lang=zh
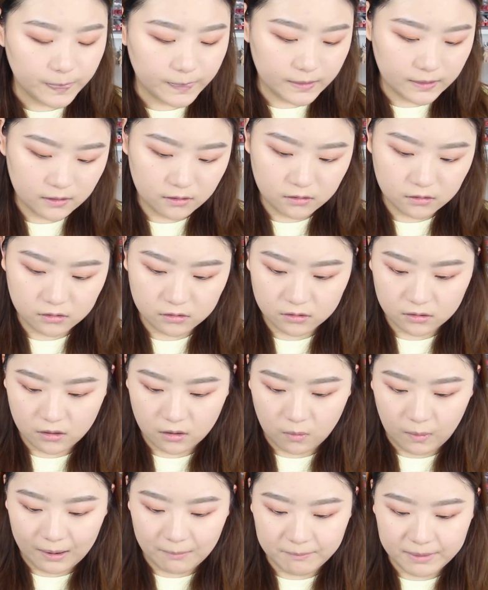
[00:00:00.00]
嗯，
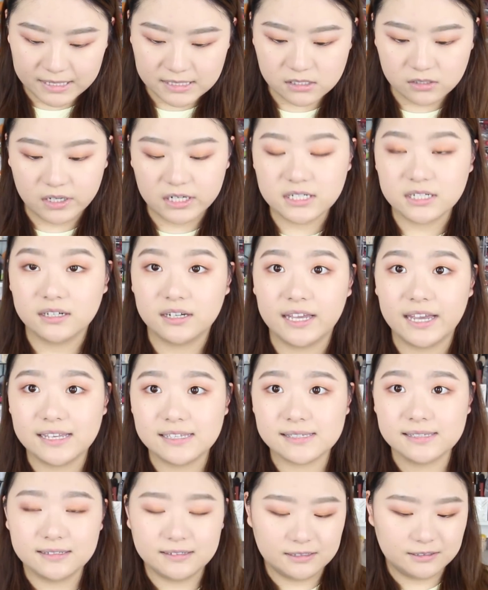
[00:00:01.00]
我还蛮喜欢这个颜
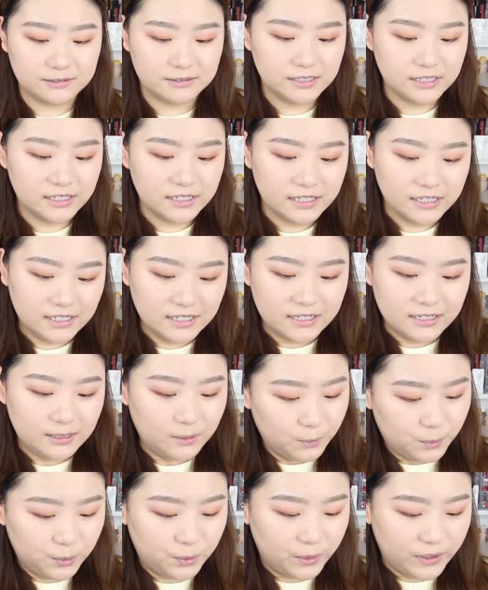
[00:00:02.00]
色的。
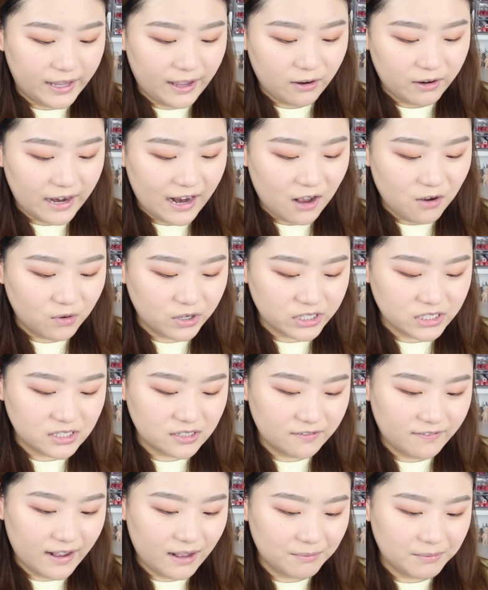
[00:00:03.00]
不要让我
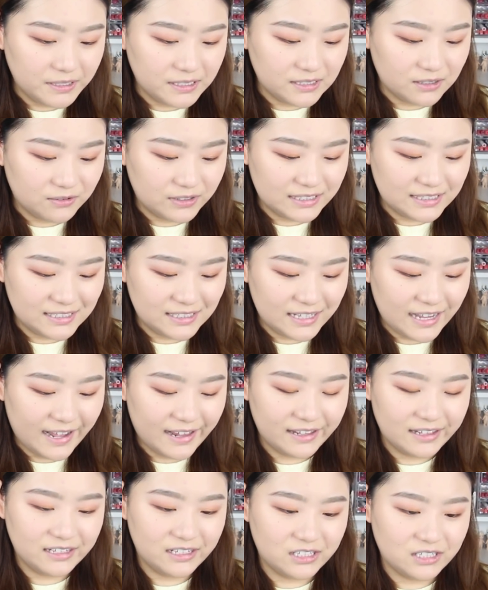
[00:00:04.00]
失望，毕竟我期
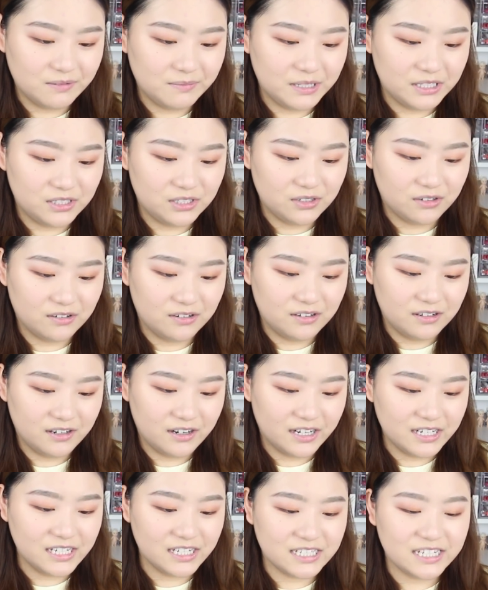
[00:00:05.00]
待了你这么久，
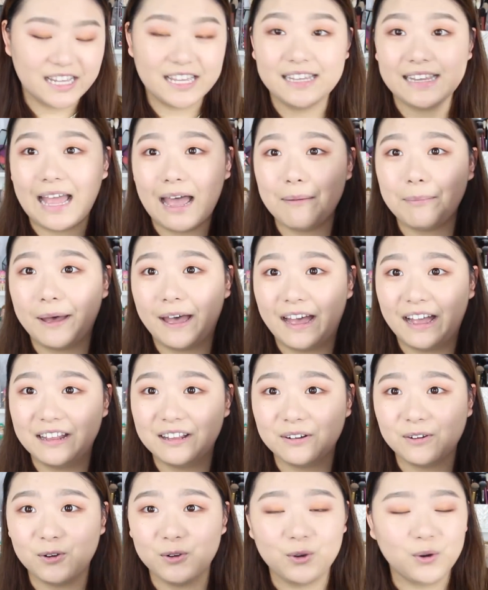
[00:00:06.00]
而且这一大盘
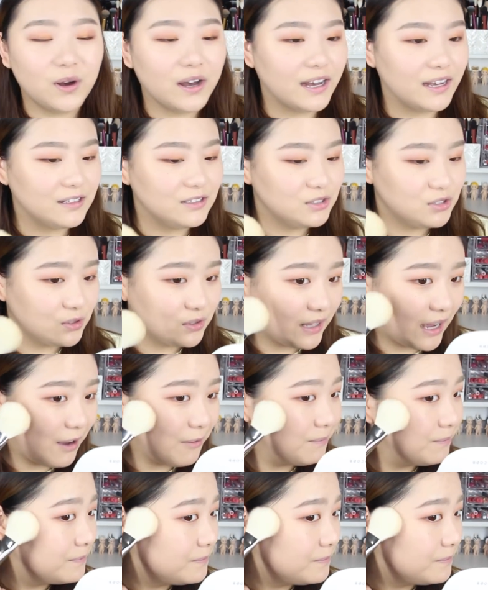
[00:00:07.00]
能够用很久的。